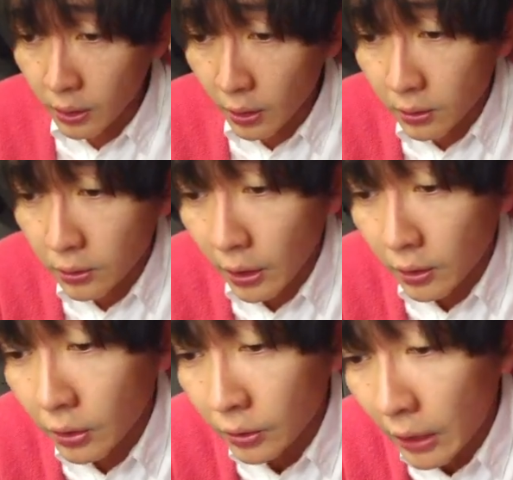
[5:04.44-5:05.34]
ティック、
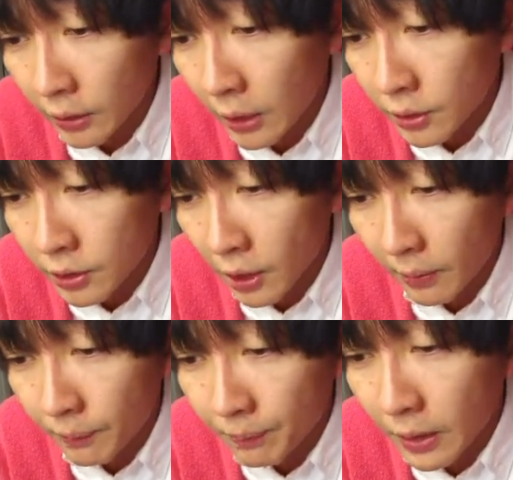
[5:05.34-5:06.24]
ティック、な、何すれ
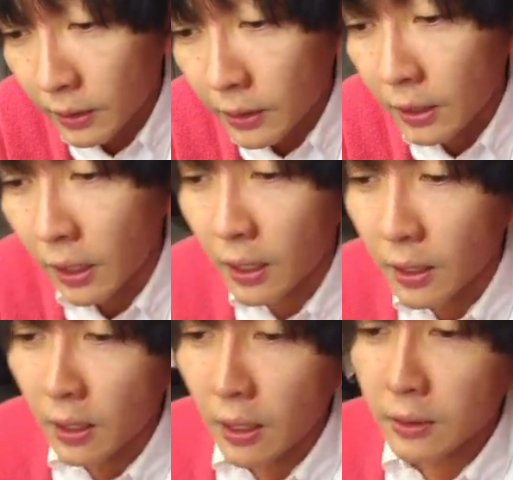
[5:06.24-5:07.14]
ばいいた、ただ、
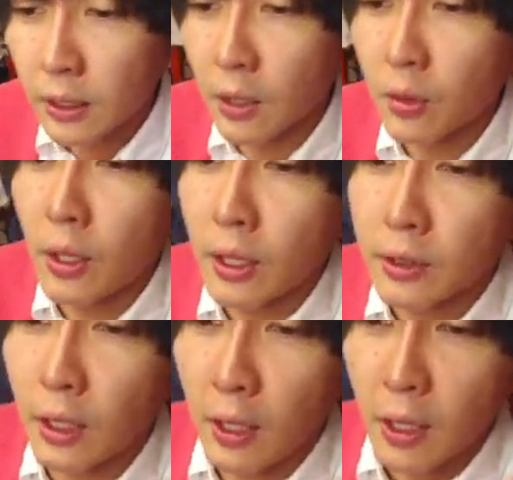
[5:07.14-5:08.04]
ただこうやっ
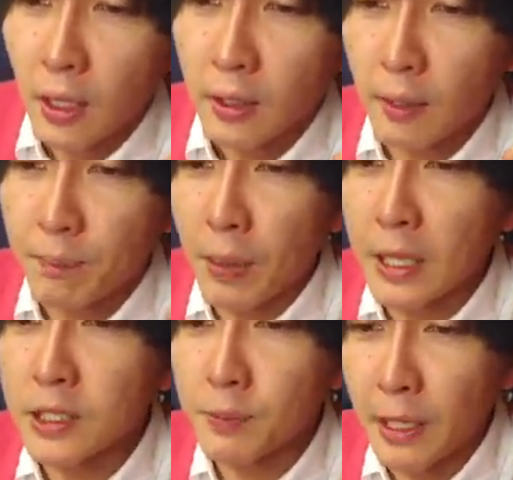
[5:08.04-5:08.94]
て、ね、
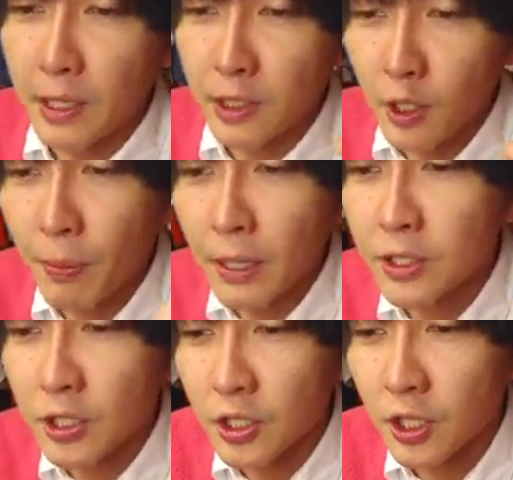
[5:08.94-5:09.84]
パッチ、パッ、ゆい
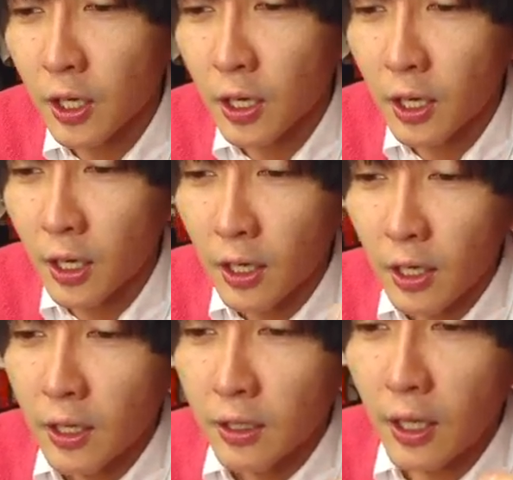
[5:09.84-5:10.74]
パッチンしながら、
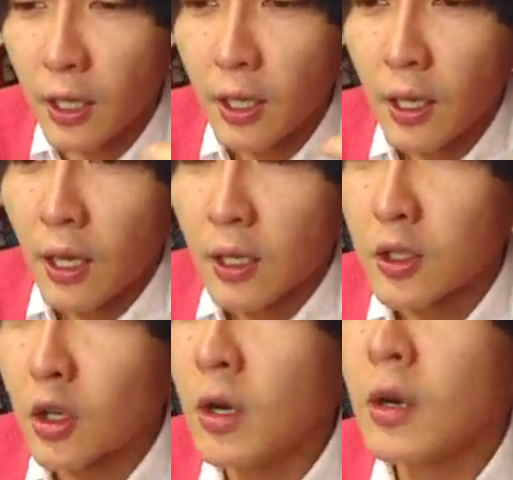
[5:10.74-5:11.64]
ね、
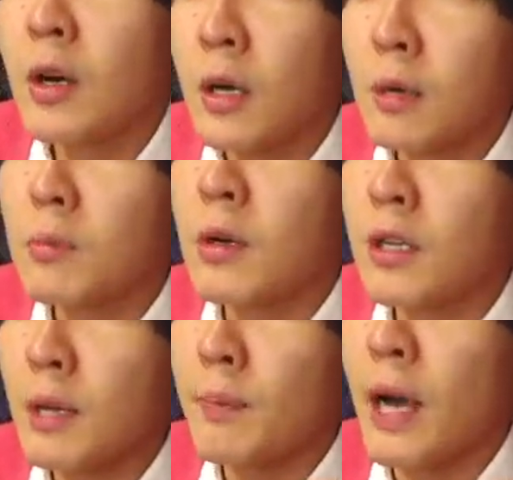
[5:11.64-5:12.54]
今日も
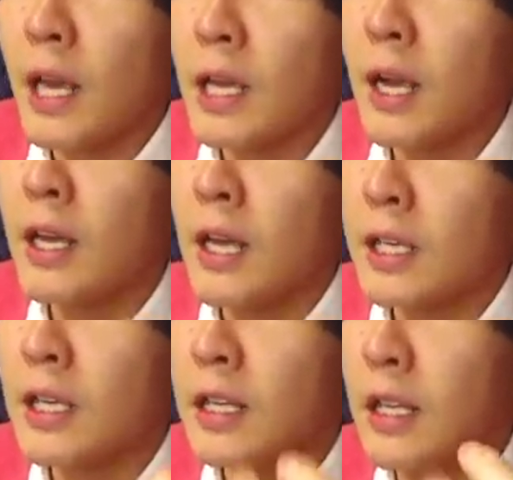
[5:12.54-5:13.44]
リバイが
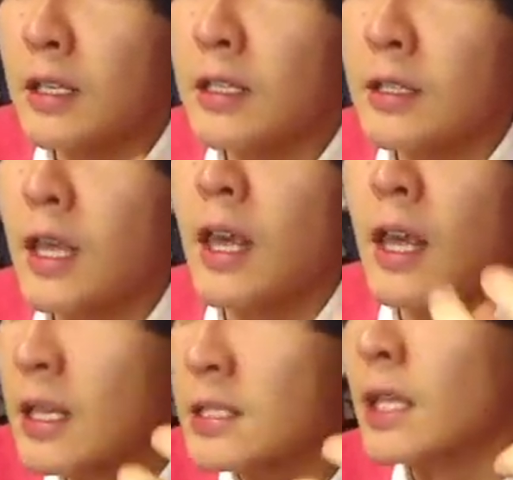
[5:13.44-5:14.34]
焼肉
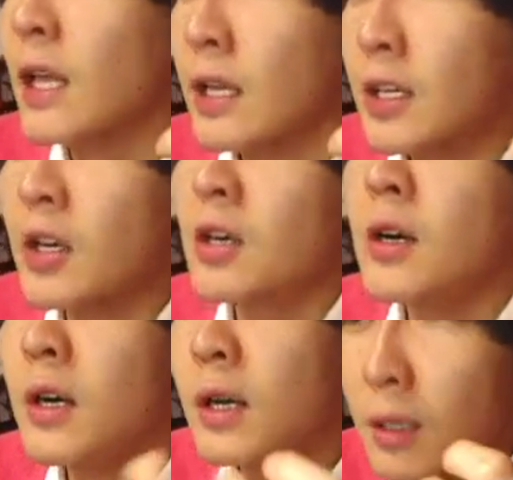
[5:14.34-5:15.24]
です。
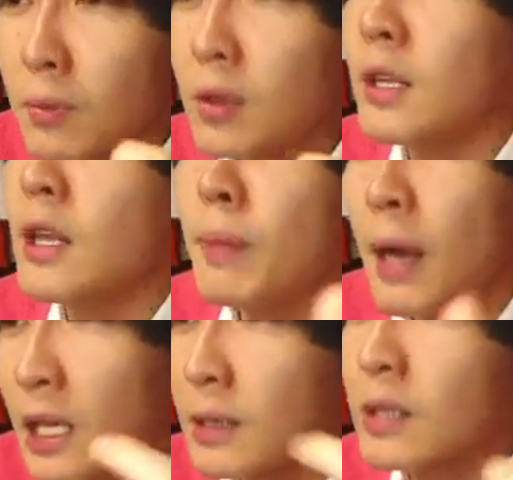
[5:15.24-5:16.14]
今日も
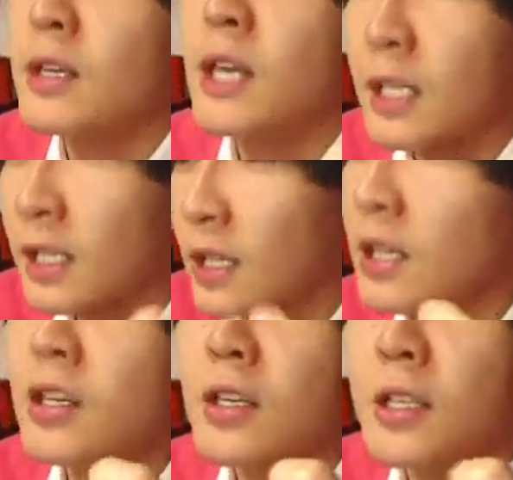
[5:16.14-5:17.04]
リバイと焼
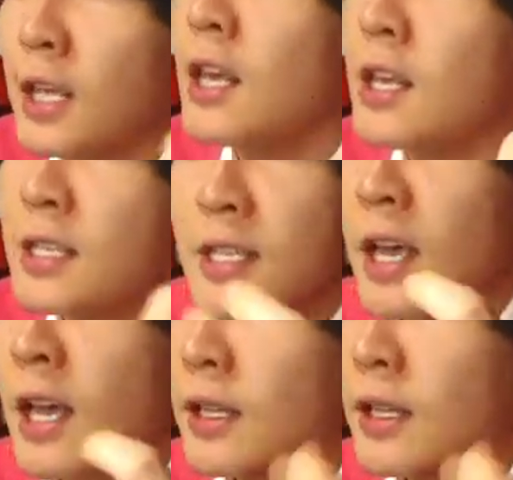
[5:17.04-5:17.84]
肉です。